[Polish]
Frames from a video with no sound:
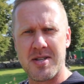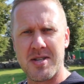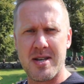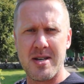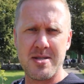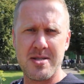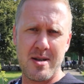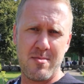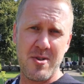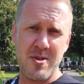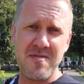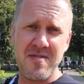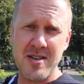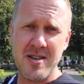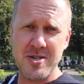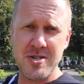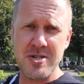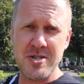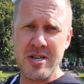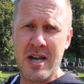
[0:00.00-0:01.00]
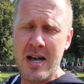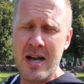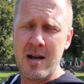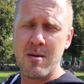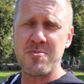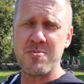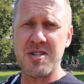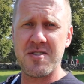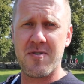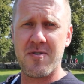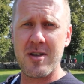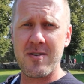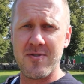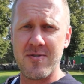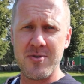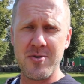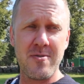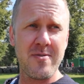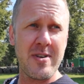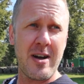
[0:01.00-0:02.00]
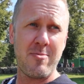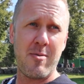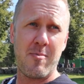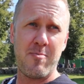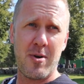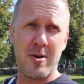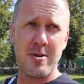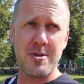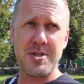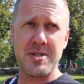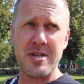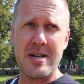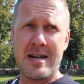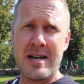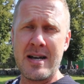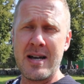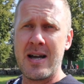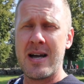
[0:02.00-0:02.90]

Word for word: zachęcam odwiedzić przy swoich wędrówkach po Polsce.